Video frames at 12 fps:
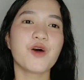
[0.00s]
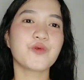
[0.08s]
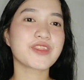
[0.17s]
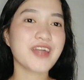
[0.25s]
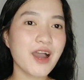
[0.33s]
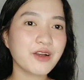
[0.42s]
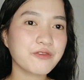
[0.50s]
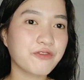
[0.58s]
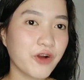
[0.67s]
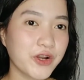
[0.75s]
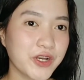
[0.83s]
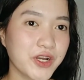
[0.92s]
Without
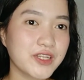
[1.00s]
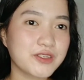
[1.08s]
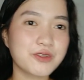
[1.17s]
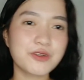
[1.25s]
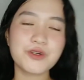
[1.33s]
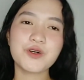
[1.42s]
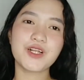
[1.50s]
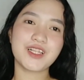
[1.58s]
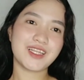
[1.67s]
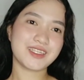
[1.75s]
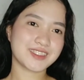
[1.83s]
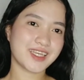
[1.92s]
further ado,
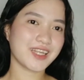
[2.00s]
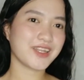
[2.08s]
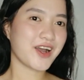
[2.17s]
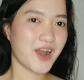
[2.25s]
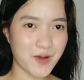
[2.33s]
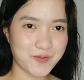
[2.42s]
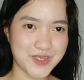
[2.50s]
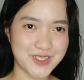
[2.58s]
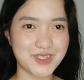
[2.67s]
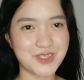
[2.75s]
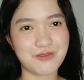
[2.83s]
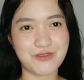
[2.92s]
let's get hop
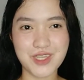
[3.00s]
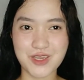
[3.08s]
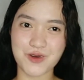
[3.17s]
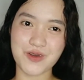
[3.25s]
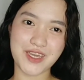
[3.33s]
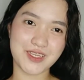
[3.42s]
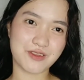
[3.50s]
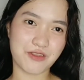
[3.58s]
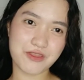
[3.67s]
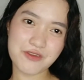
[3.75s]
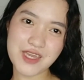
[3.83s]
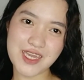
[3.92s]
into the video in
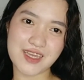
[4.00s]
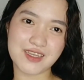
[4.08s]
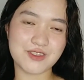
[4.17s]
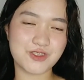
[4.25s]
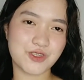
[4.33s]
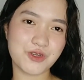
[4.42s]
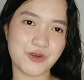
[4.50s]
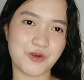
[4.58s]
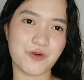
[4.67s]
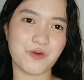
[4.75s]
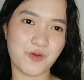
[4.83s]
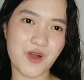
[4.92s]
3, 2,
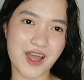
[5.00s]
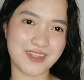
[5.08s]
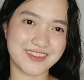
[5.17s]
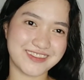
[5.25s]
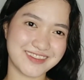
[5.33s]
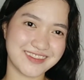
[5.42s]
1,